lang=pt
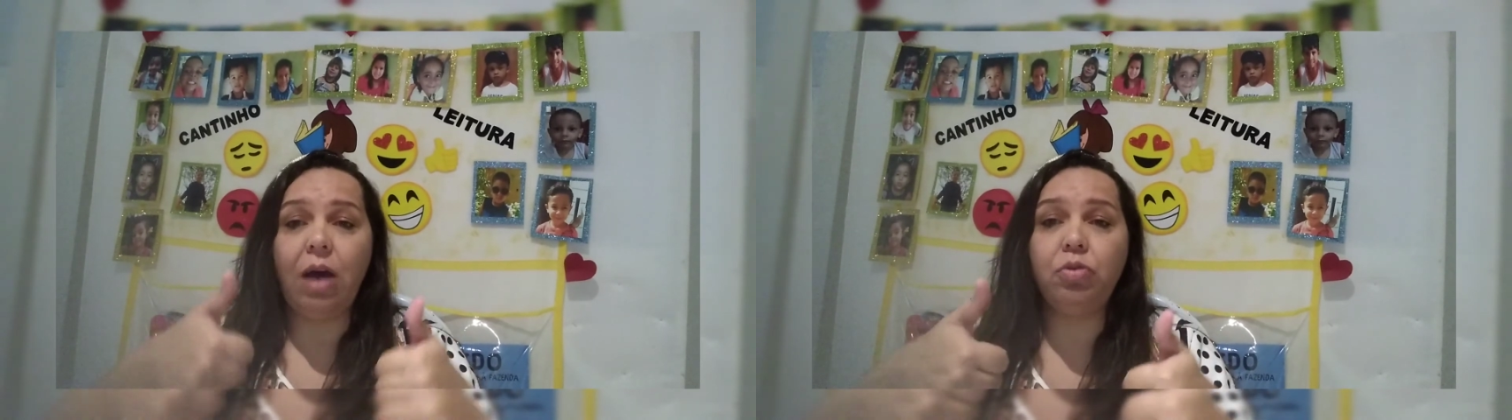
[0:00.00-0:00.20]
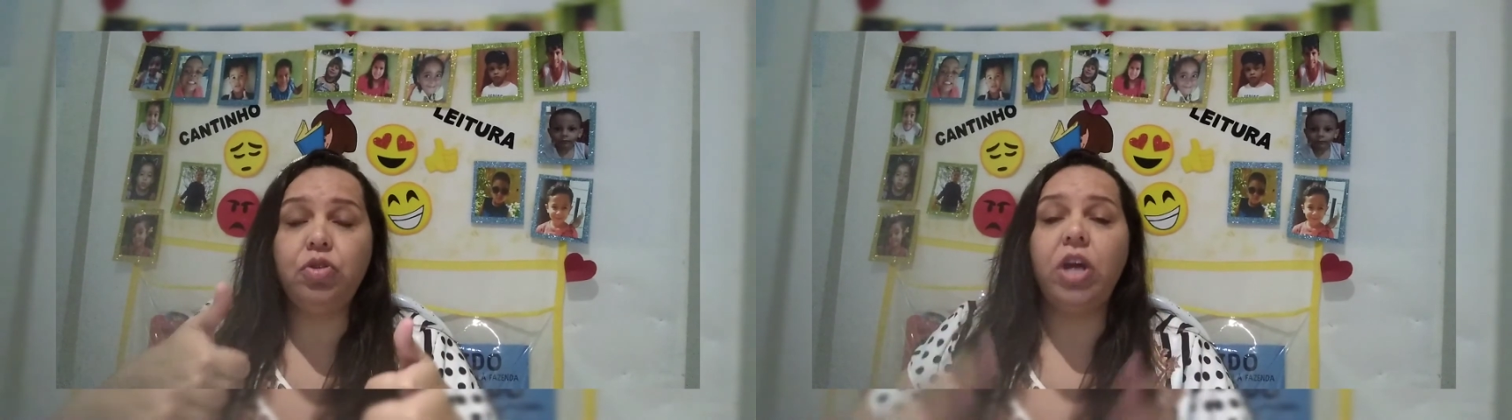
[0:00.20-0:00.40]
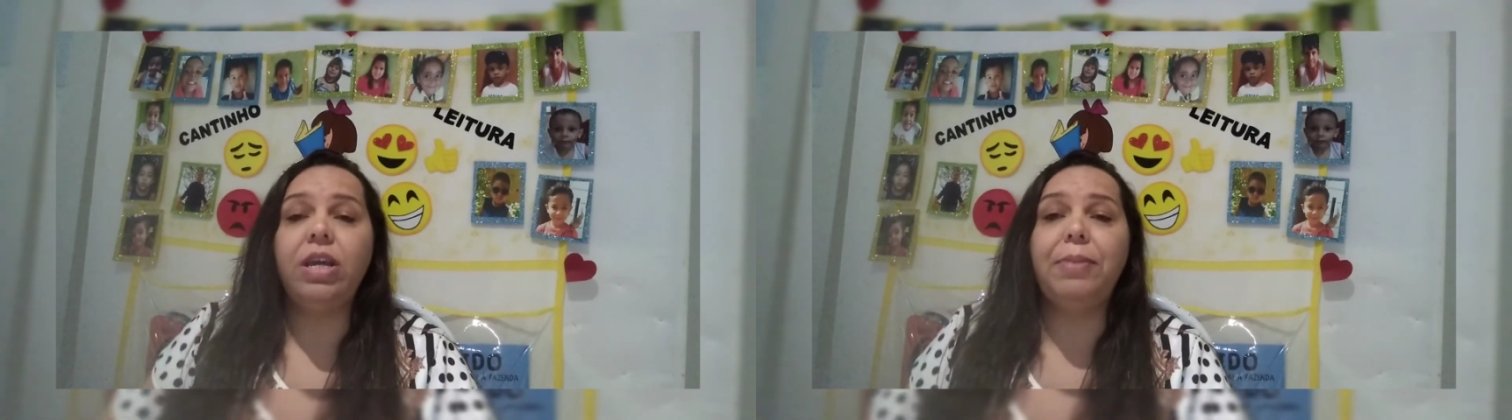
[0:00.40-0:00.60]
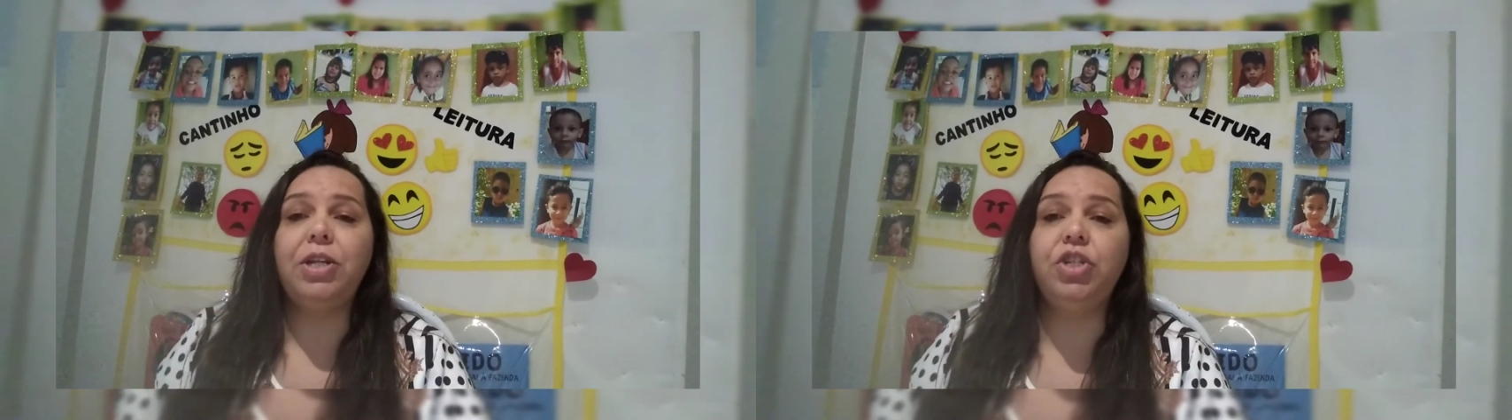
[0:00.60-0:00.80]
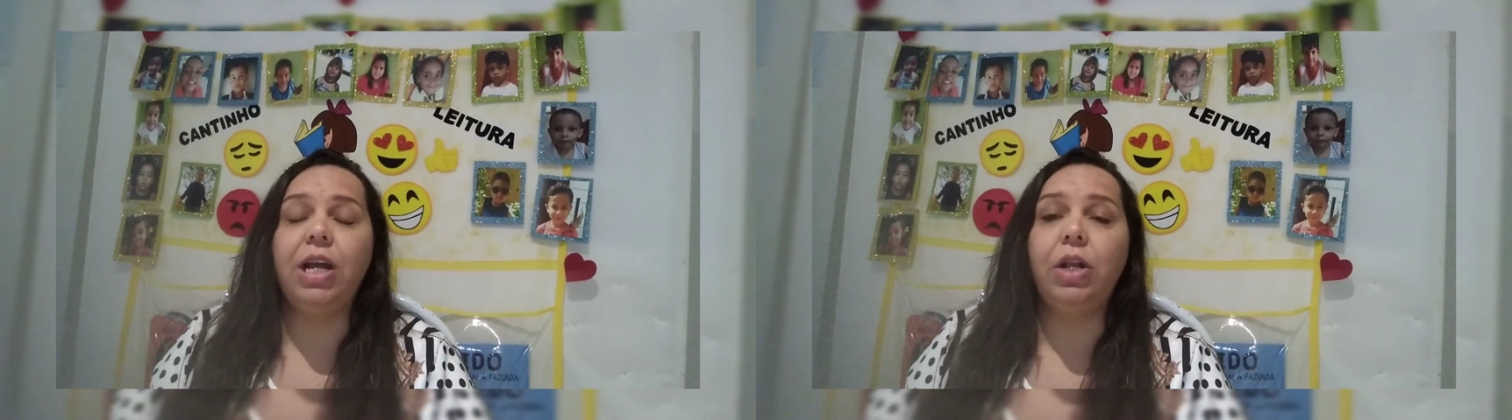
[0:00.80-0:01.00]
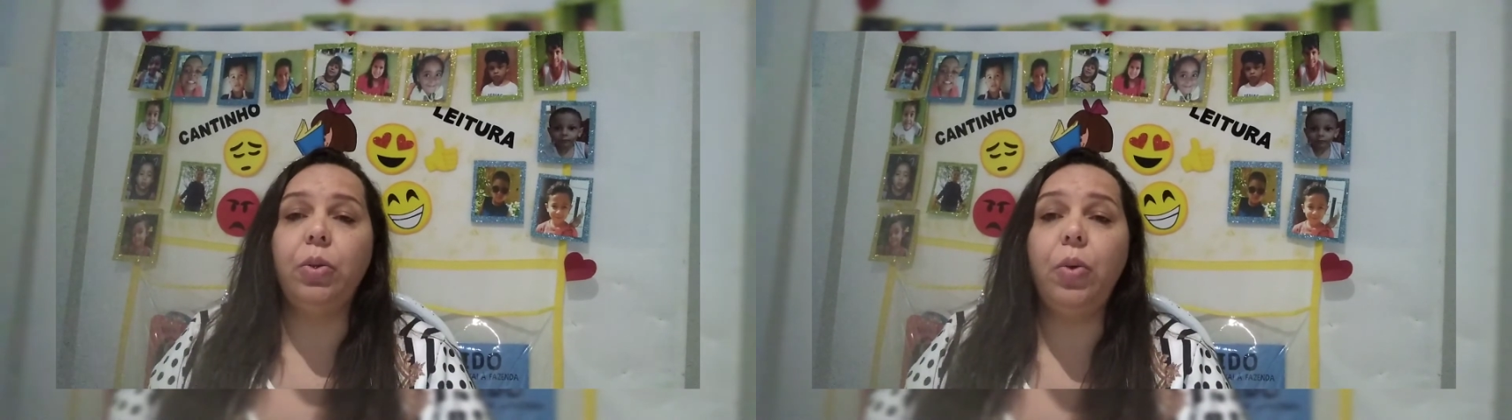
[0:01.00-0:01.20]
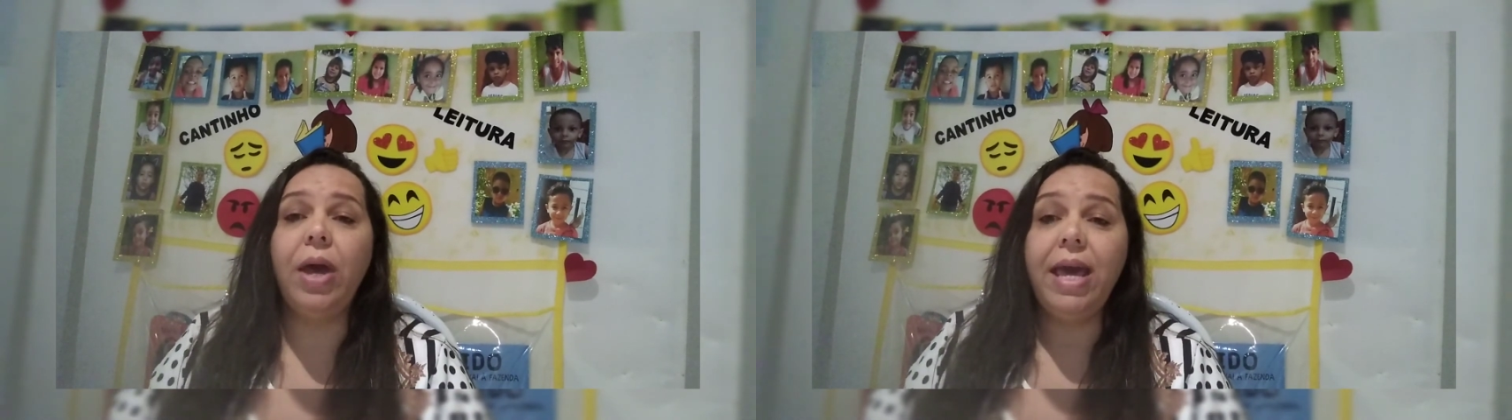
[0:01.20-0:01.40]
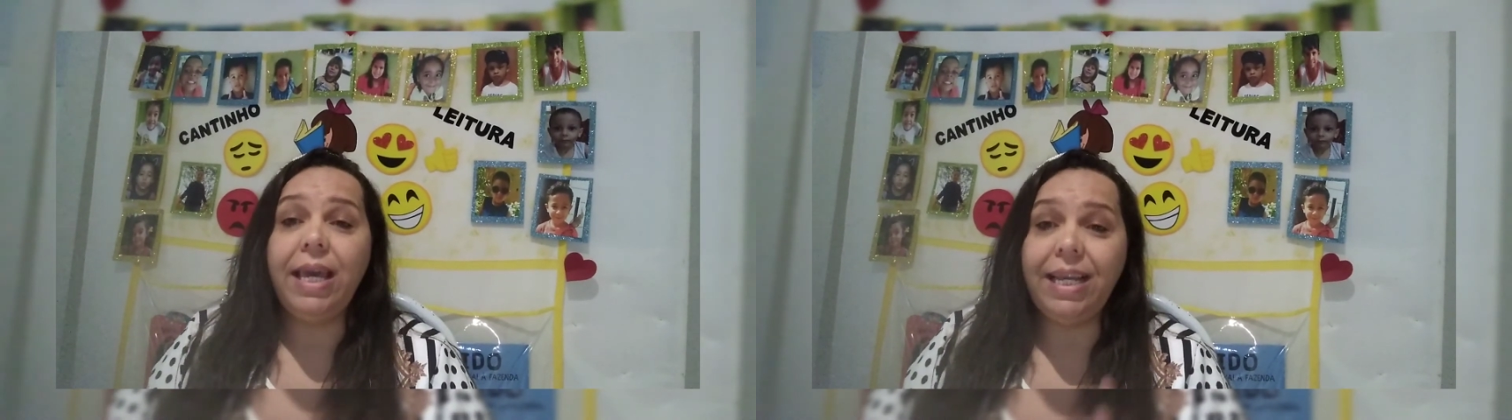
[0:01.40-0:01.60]
dá um joinha para tia Lu
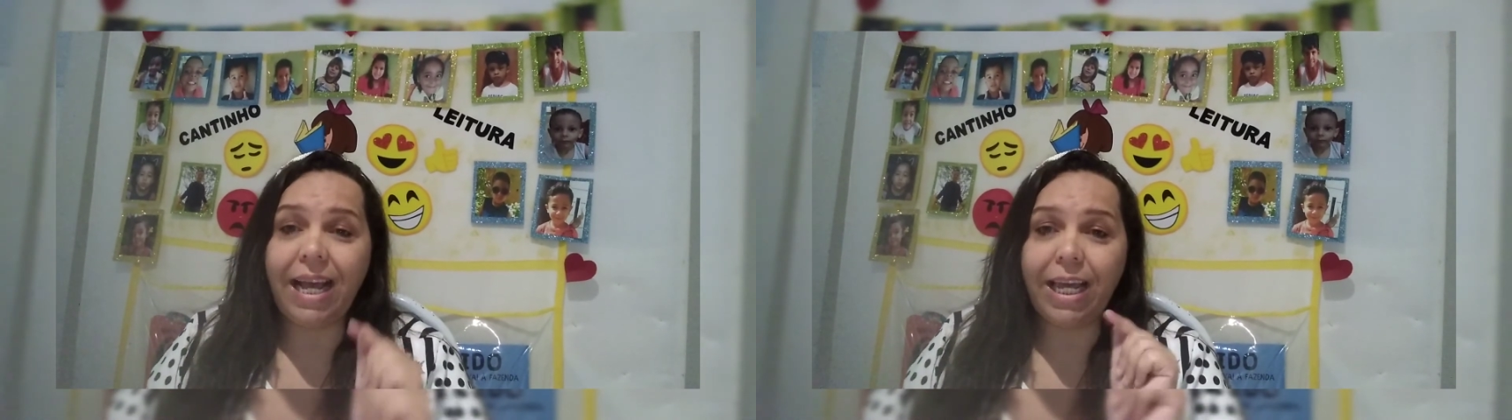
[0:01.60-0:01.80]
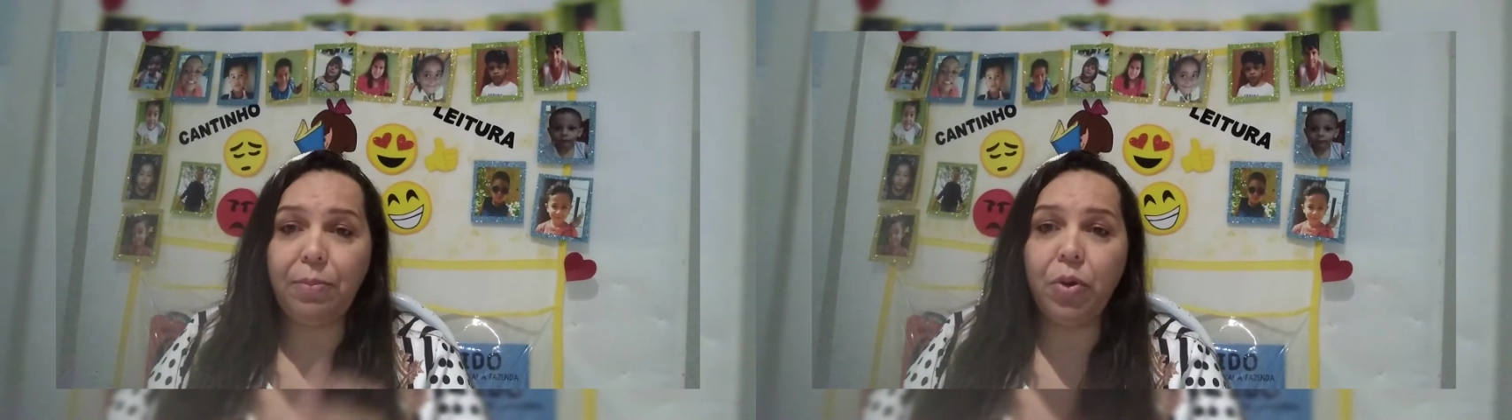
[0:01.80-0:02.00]
e daqui